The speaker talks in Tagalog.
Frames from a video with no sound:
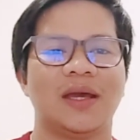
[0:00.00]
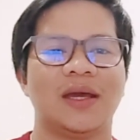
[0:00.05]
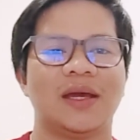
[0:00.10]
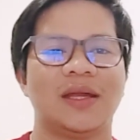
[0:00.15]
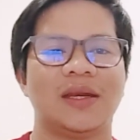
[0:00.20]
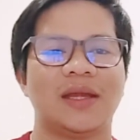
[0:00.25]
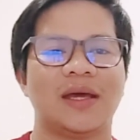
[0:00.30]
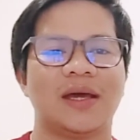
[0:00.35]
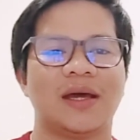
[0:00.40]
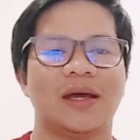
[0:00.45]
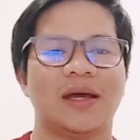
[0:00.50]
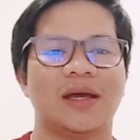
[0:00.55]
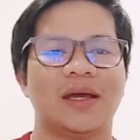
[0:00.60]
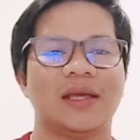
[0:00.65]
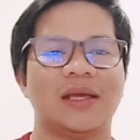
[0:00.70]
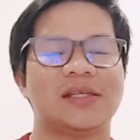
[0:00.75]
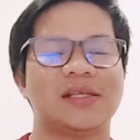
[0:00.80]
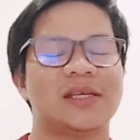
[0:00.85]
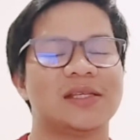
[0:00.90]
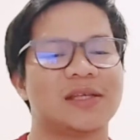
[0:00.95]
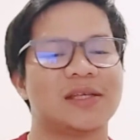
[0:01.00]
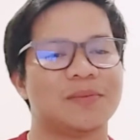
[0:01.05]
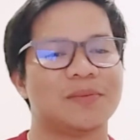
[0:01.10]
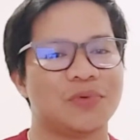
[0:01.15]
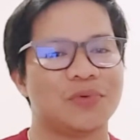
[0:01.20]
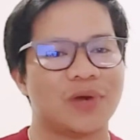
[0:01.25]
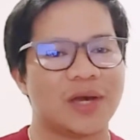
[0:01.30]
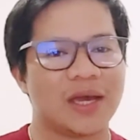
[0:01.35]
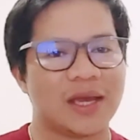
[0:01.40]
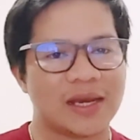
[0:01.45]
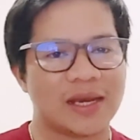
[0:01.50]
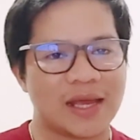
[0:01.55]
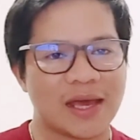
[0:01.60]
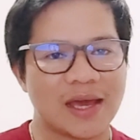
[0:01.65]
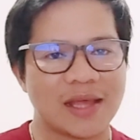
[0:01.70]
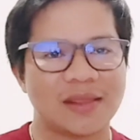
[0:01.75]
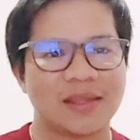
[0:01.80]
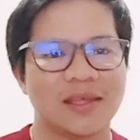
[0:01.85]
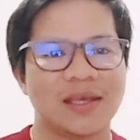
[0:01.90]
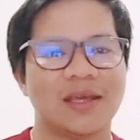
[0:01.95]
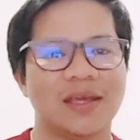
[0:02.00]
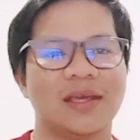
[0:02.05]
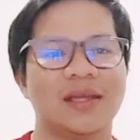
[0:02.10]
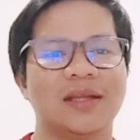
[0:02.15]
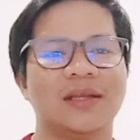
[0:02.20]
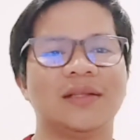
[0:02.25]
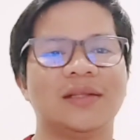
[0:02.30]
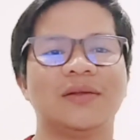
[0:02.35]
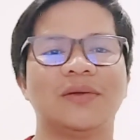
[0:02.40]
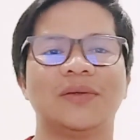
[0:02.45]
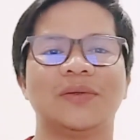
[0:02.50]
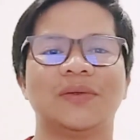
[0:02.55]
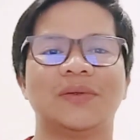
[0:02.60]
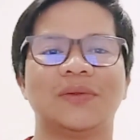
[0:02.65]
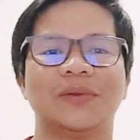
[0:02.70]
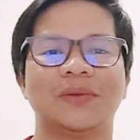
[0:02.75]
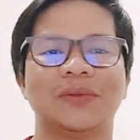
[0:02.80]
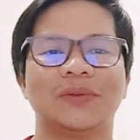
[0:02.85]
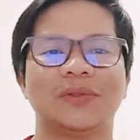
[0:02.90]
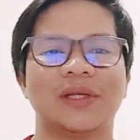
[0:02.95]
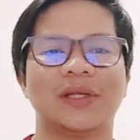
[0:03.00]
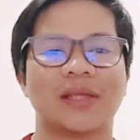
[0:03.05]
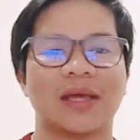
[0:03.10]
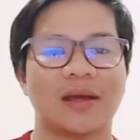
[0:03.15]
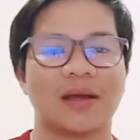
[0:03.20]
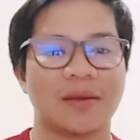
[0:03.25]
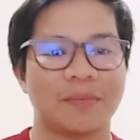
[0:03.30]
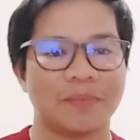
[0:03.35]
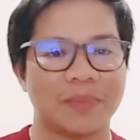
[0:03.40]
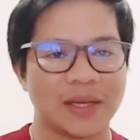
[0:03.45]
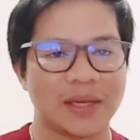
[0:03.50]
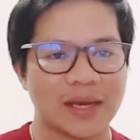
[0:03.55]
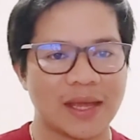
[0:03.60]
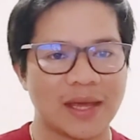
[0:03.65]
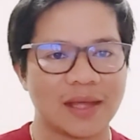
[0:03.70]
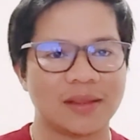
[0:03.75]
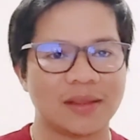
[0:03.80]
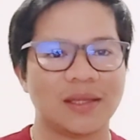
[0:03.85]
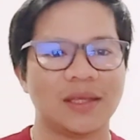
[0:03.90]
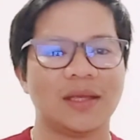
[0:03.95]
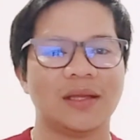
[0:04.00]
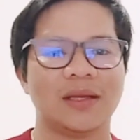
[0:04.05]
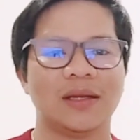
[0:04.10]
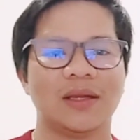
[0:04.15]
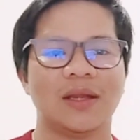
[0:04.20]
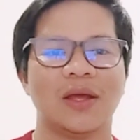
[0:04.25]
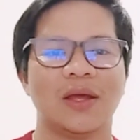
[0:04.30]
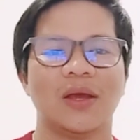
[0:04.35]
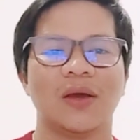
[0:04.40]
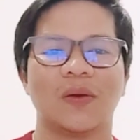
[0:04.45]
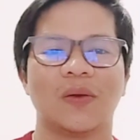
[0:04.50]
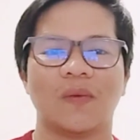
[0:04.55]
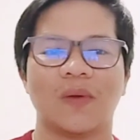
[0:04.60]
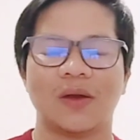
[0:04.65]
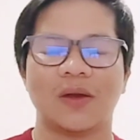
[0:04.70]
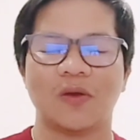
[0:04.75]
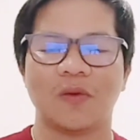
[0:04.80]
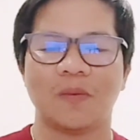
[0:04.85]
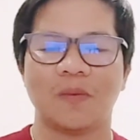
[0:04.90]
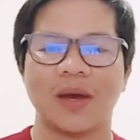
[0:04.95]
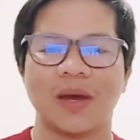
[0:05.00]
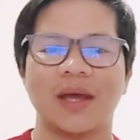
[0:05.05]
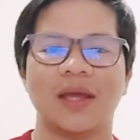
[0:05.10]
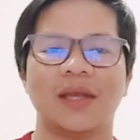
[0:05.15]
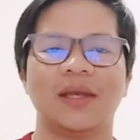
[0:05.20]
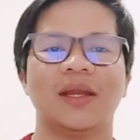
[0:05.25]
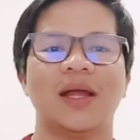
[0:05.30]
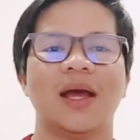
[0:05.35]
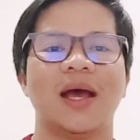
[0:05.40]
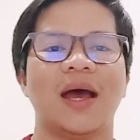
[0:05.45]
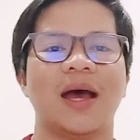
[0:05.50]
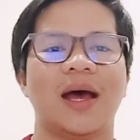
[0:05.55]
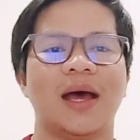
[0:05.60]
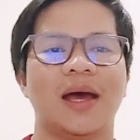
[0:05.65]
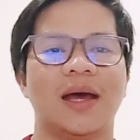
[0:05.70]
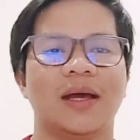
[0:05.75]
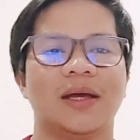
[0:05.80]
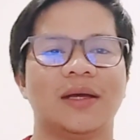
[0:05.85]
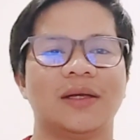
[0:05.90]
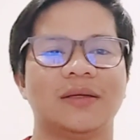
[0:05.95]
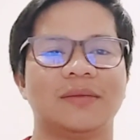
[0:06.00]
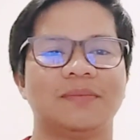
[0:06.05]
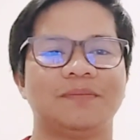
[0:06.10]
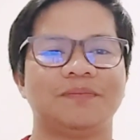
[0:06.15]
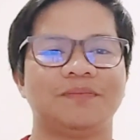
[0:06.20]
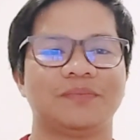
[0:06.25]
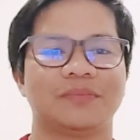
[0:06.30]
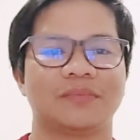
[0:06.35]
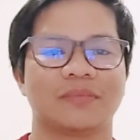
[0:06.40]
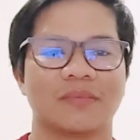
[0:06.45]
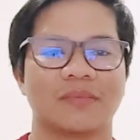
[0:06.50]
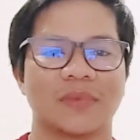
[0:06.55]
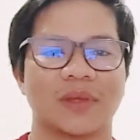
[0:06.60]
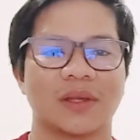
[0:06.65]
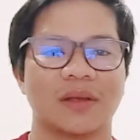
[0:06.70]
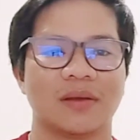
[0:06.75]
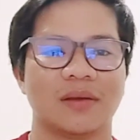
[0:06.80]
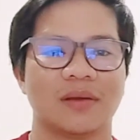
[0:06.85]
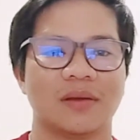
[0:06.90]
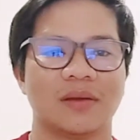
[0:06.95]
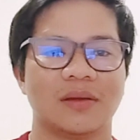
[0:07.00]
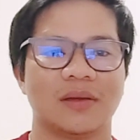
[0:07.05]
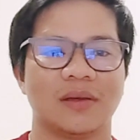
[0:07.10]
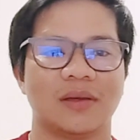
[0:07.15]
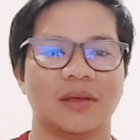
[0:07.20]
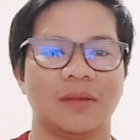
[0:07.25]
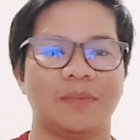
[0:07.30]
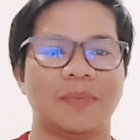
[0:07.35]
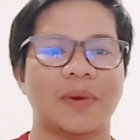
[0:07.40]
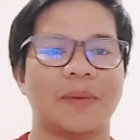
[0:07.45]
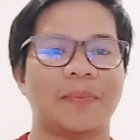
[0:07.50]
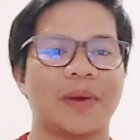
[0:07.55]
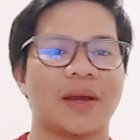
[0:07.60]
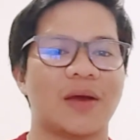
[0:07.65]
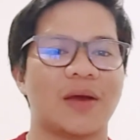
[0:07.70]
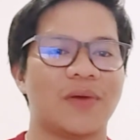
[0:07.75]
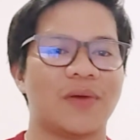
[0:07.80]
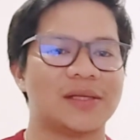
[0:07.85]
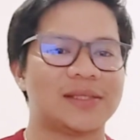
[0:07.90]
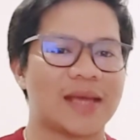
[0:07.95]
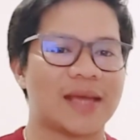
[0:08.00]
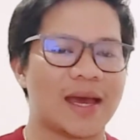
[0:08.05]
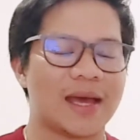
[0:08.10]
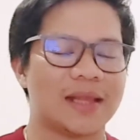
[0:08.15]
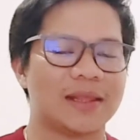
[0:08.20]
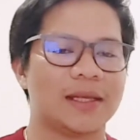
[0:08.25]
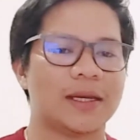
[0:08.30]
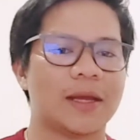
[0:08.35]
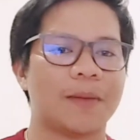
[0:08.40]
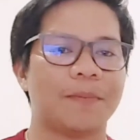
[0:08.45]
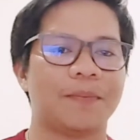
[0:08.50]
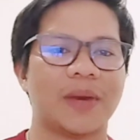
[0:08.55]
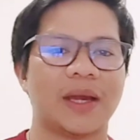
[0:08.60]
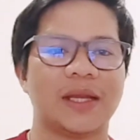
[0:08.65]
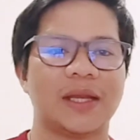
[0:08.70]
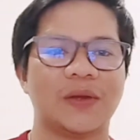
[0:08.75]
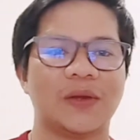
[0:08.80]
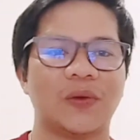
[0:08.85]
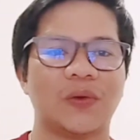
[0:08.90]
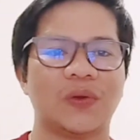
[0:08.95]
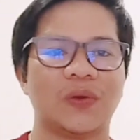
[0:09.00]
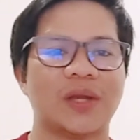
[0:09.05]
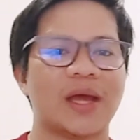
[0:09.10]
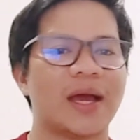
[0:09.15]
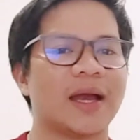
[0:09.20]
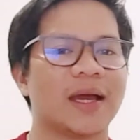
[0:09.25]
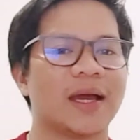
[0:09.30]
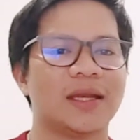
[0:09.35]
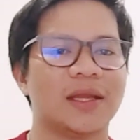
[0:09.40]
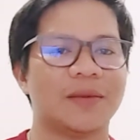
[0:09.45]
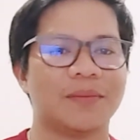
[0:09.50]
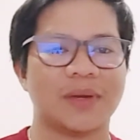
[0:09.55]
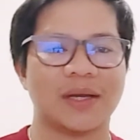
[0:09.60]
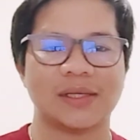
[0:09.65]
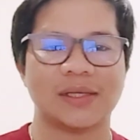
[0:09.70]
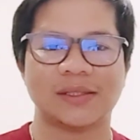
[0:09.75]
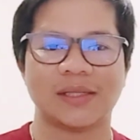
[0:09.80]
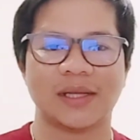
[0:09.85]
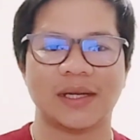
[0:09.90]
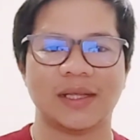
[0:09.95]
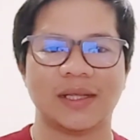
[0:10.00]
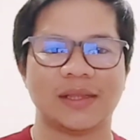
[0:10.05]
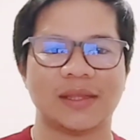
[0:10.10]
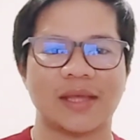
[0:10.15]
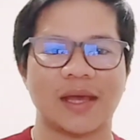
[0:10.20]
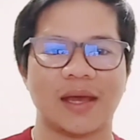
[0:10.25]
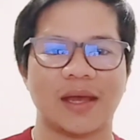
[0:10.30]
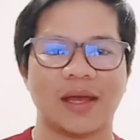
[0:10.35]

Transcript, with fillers: na isa sa buhay natin o tatanggapin natin kung anuman ang ipapagawa sa atin ng Panginoon ang kanyang mga salita.